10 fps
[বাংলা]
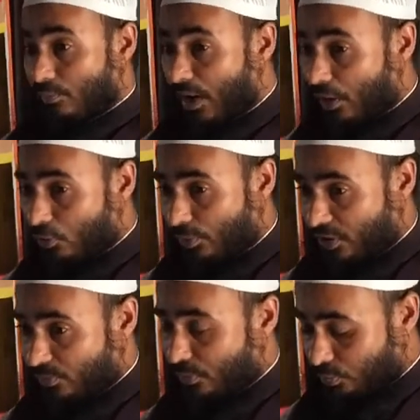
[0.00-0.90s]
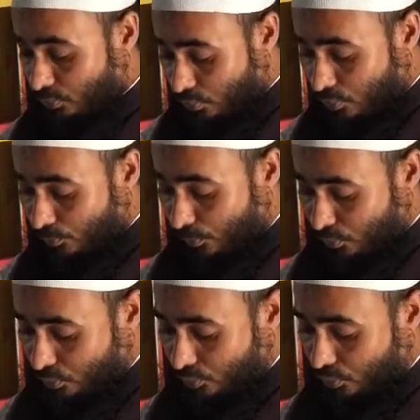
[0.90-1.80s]
ভালোবাসবে ততক্ষণ
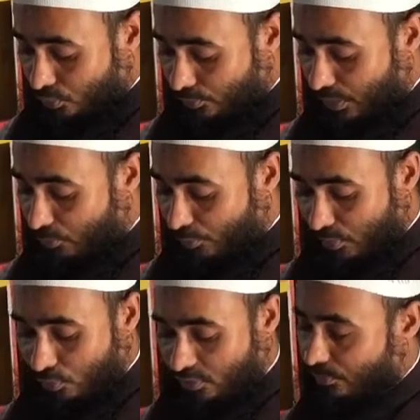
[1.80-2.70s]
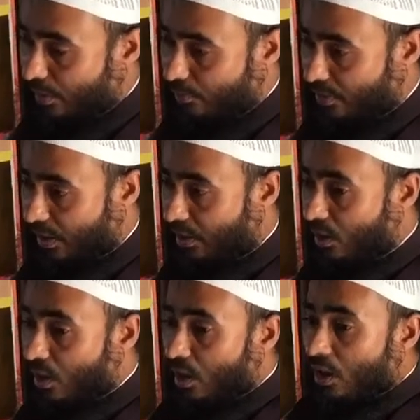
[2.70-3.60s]
পর্যন্ত তোমরা মুমিন হতে পারবে না
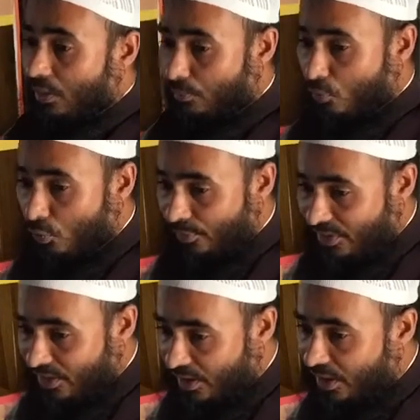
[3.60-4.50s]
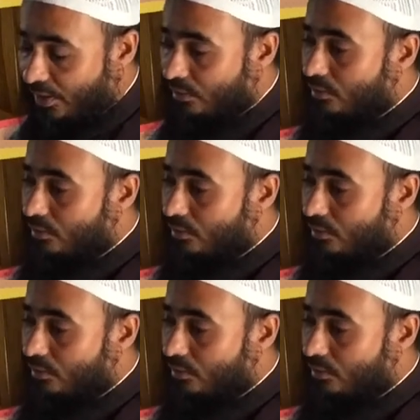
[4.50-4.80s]
মুমিনের